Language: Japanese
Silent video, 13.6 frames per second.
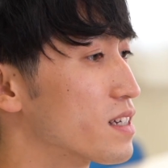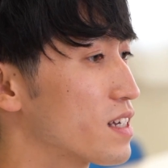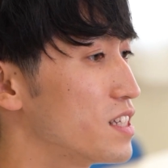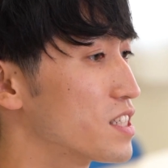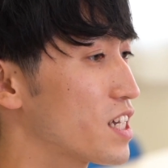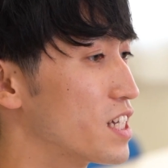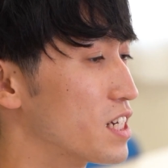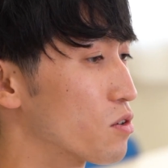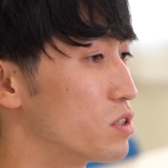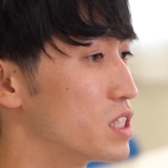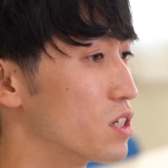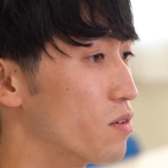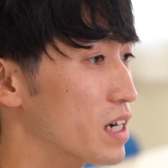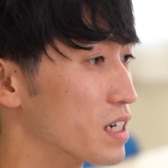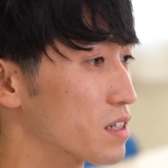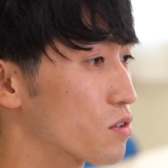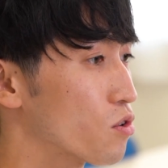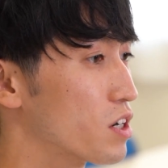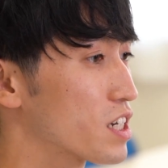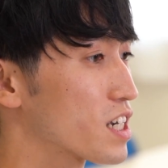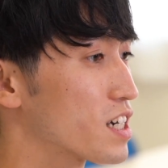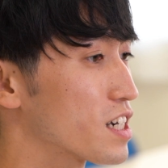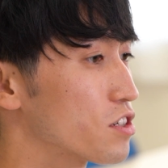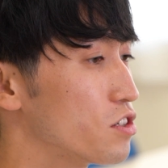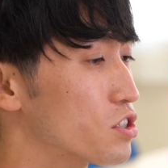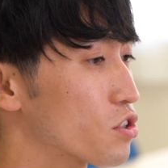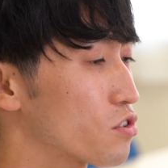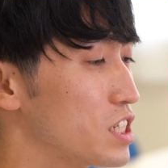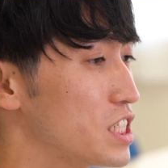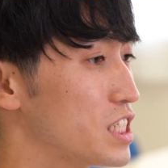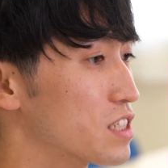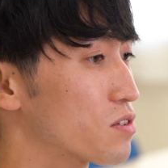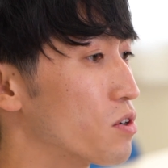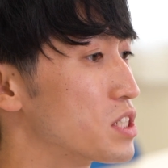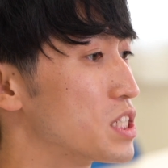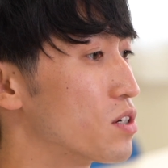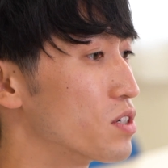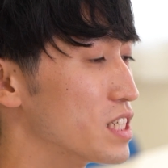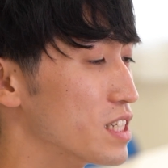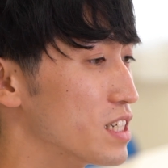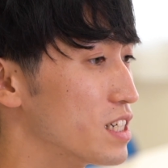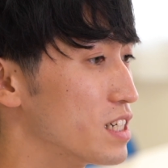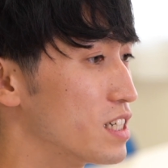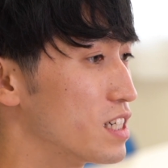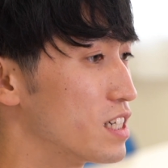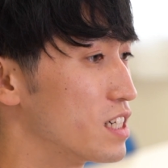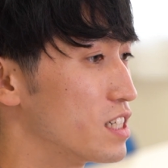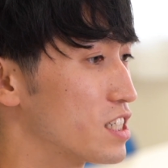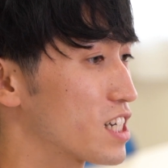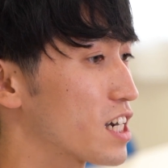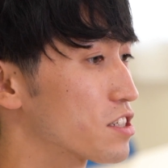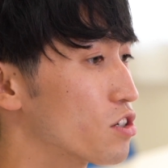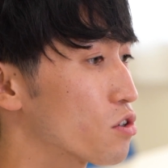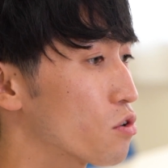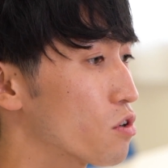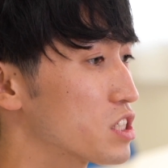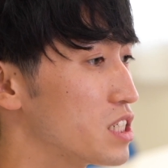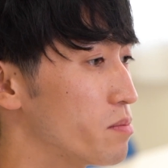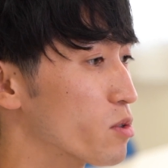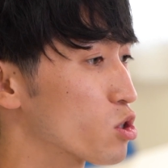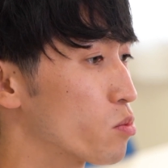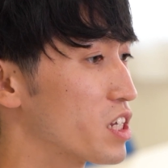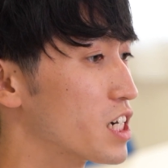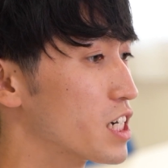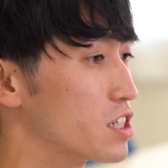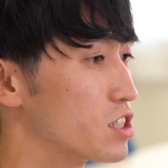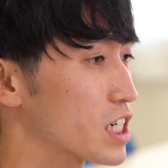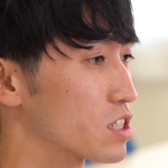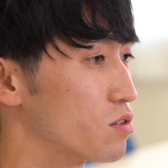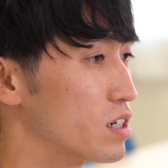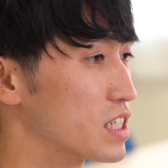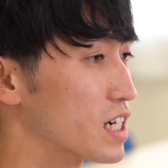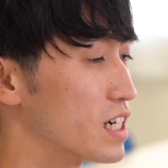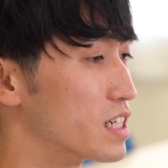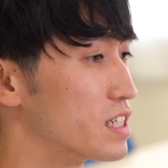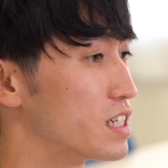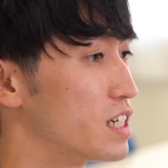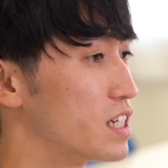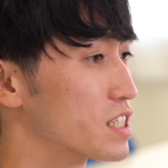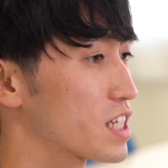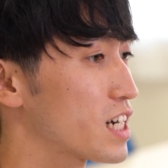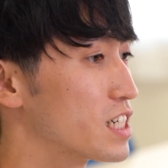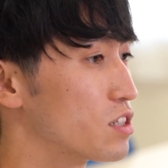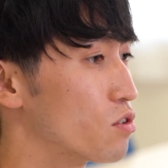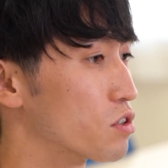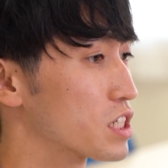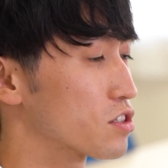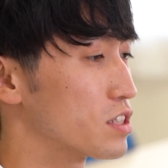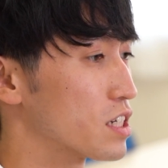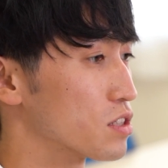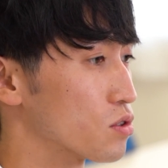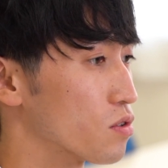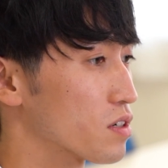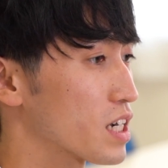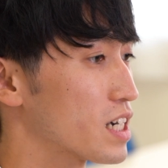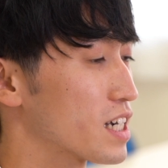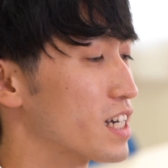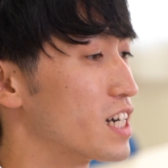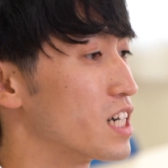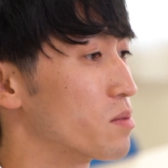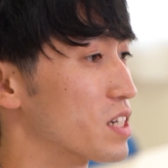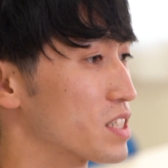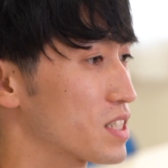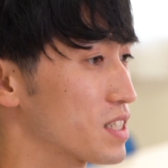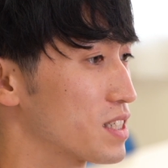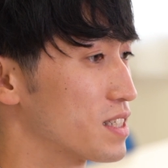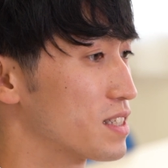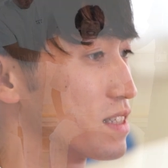現在日本では高齢化が急速に進行しており理学療法士に求められる役割がさらに大きくなると考えられます